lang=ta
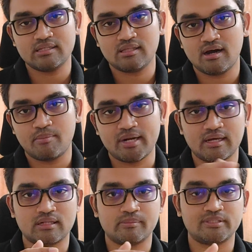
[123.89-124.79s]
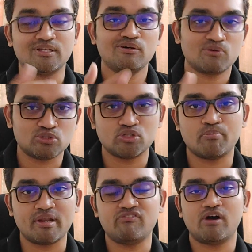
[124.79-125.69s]
ஆக்குதா அப்படிங்கிறத பத்தி தான்
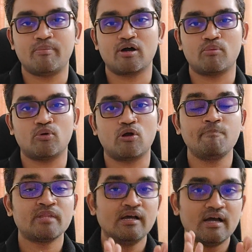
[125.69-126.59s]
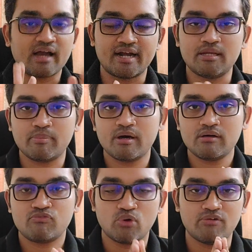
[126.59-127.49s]
கொஞ்சம் ப்ரீஃபாக பார்க்க போகிறோம்
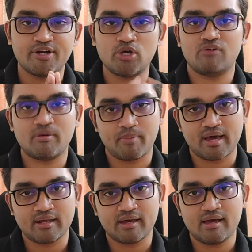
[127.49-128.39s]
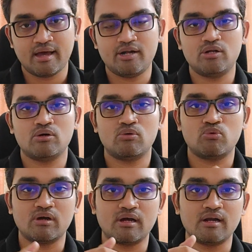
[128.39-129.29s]
கண்டிப்பாக ஃபுல் வீடியோவை பாருங்கள் அண்ட்
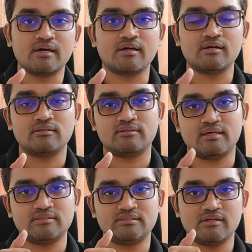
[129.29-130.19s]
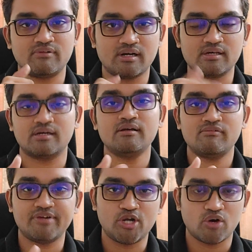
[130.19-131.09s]
உங்களுக்கு தெரிஞ்சவங்களுக்கு
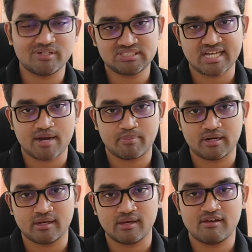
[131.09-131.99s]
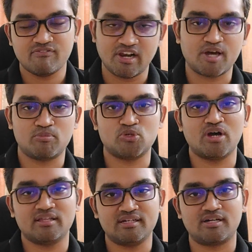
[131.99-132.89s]
வீடியோவை ஷேர் பண்ணுங்கள் வெல்கம் டு
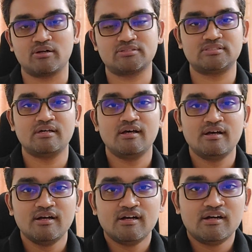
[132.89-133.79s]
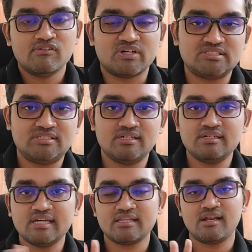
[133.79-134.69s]
காந்தி டாக்ஸ் ஃபஸ்ட்டு
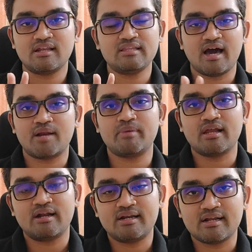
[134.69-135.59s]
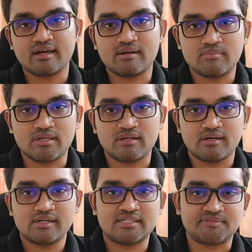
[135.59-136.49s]
எதுலேருந்து ஆரம்பிக்கலான் இருக்கேன் அப்படின்னா